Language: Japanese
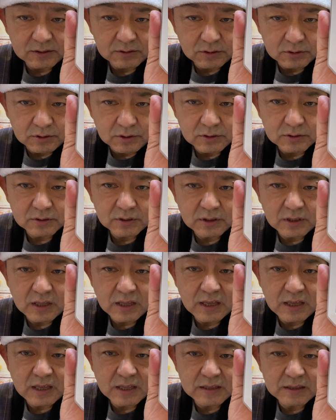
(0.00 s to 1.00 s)
この、
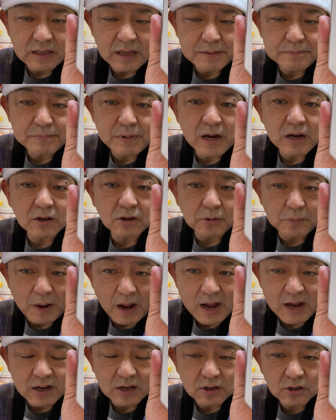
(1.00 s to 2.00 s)
えー、ナンバー5
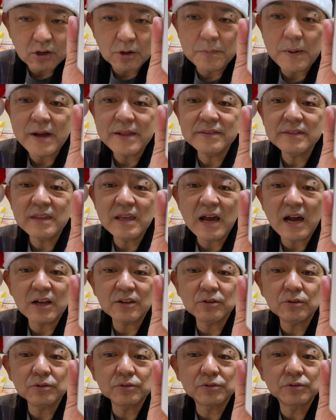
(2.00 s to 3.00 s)
番、5番で
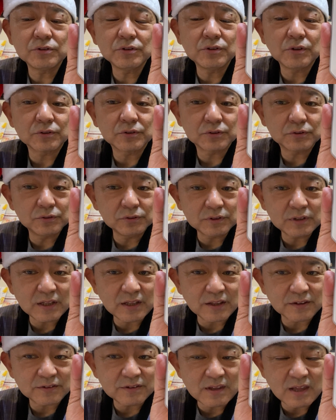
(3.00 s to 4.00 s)
波動水を作っ
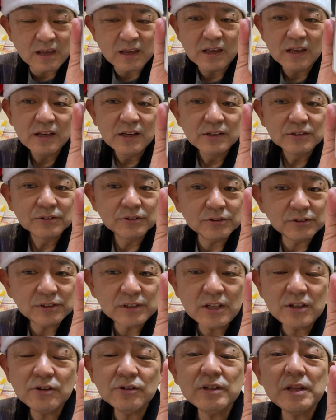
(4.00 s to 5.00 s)
てですね、そし
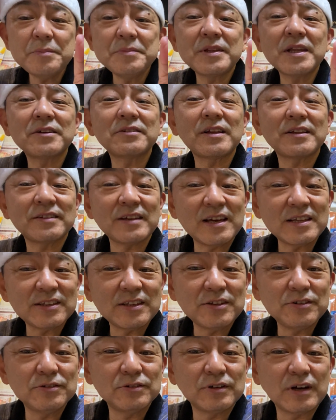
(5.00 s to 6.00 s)
て飲んでみてくださいっ
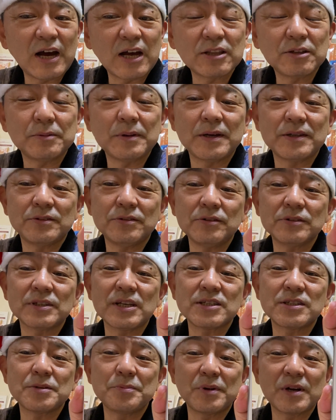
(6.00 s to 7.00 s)
ていうアドバイスを
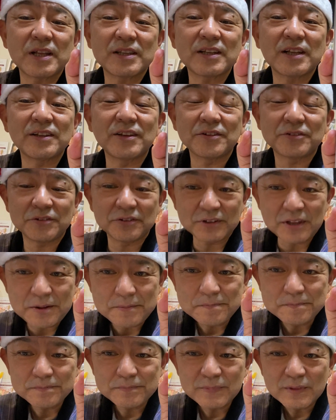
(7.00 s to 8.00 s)
させてもらったんですよ
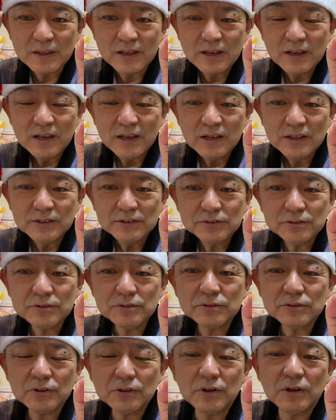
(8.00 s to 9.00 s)
ね。す
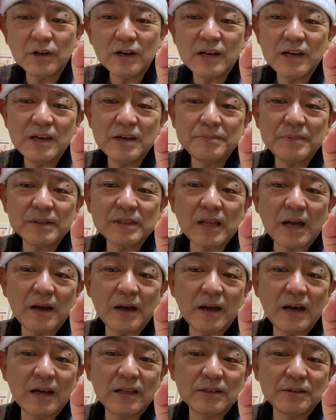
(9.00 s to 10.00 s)
ると、えー、ま
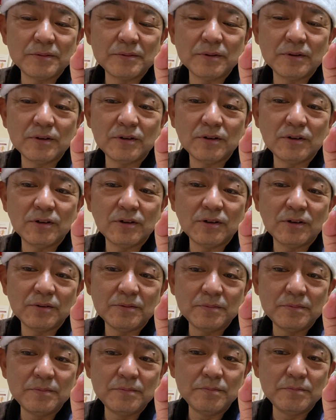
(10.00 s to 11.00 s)
た、あ
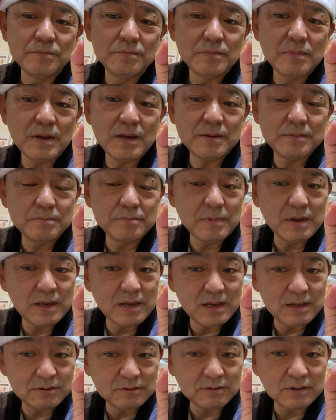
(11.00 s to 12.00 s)
のー、
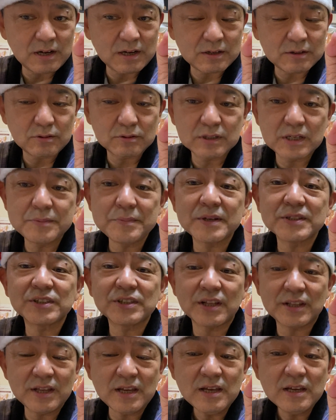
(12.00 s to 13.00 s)
メールが来ま
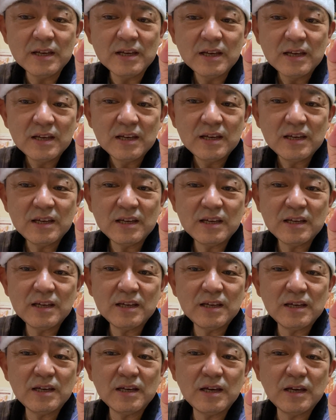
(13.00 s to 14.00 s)
してね、
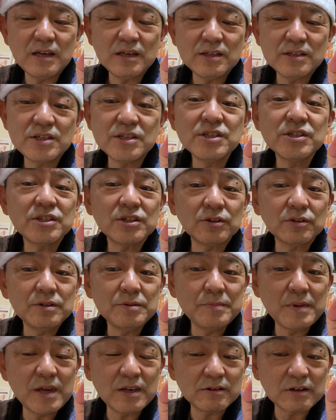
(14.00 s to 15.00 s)
えー、一日後
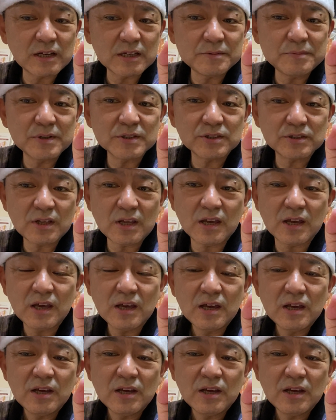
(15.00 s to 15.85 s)
にメールが来まして、